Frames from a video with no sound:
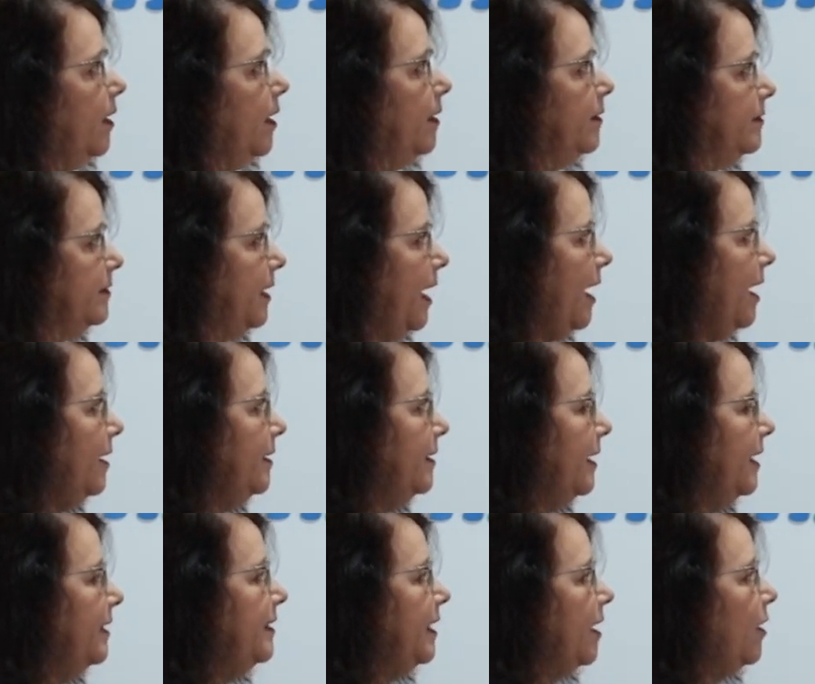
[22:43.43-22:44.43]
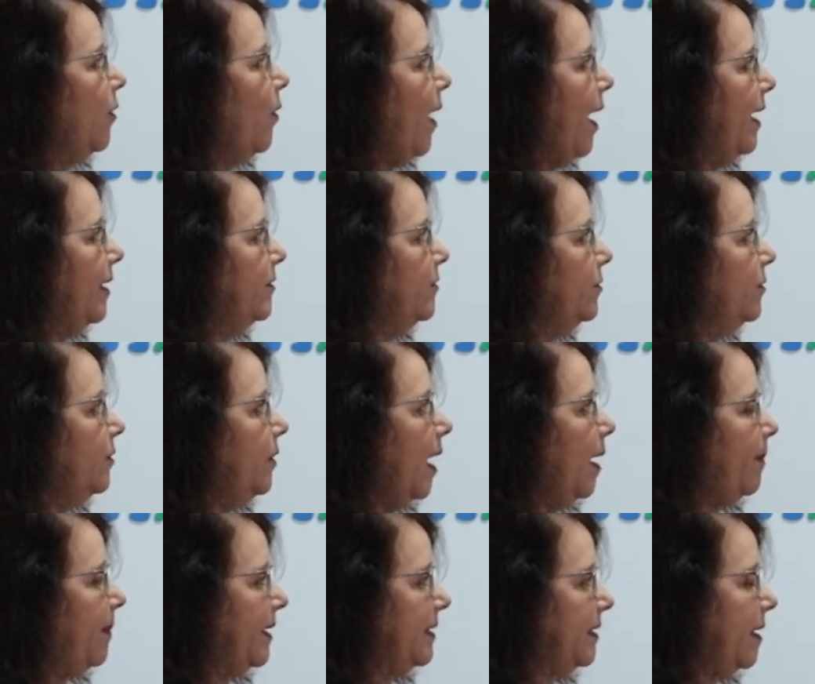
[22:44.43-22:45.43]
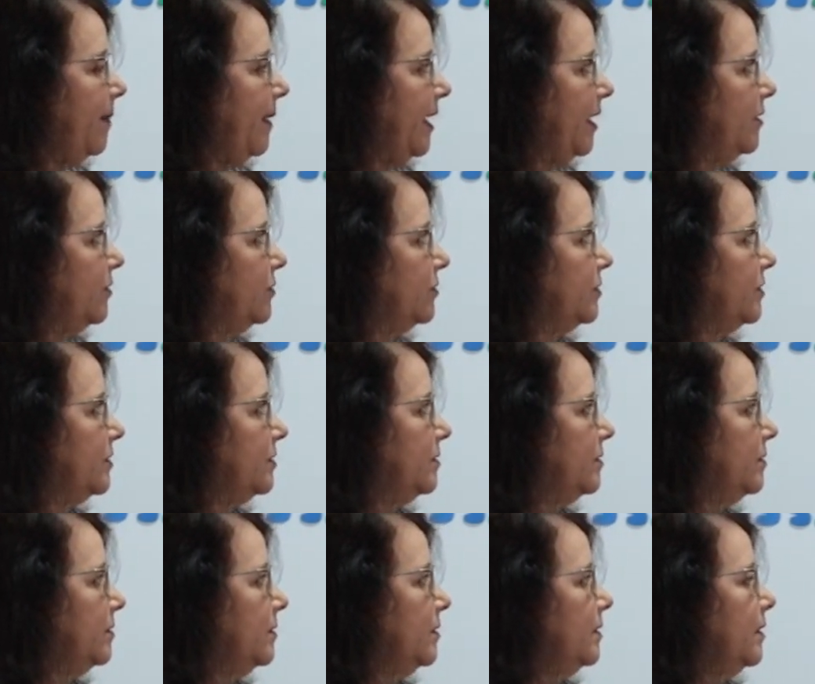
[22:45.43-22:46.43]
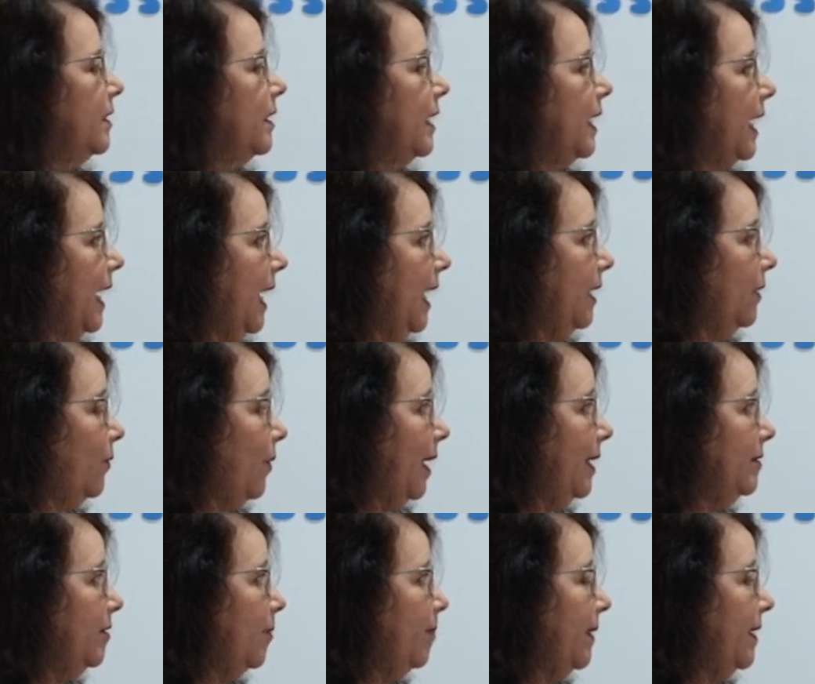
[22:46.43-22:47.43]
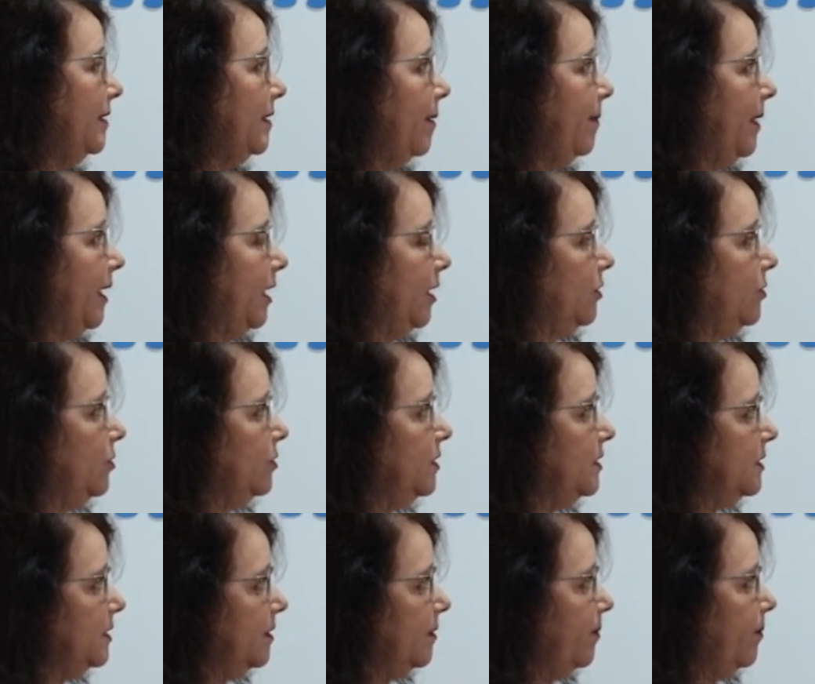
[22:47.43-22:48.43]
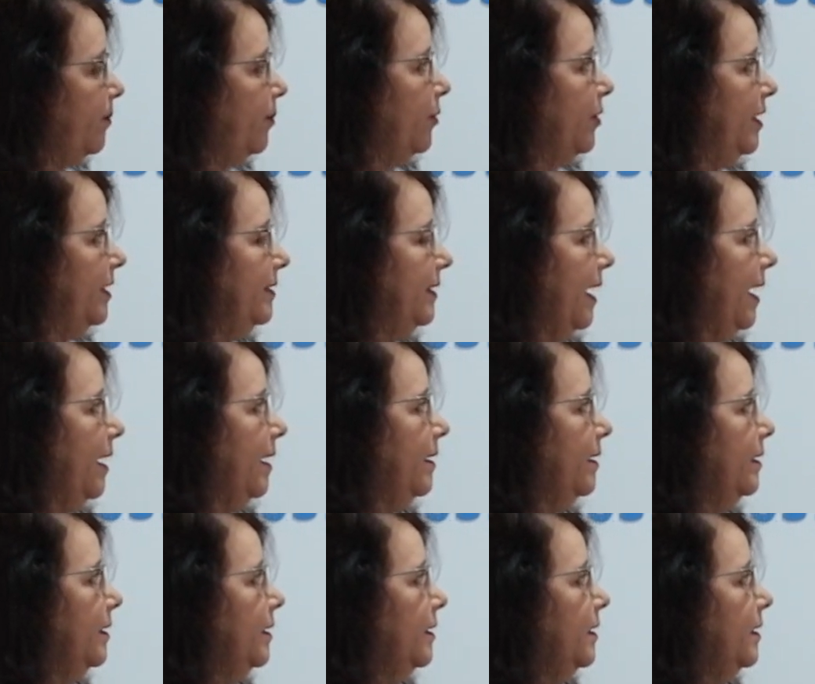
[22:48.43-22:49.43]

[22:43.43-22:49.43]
andar, né, tem quatro apartamentos. Quatro apartamentos por andar.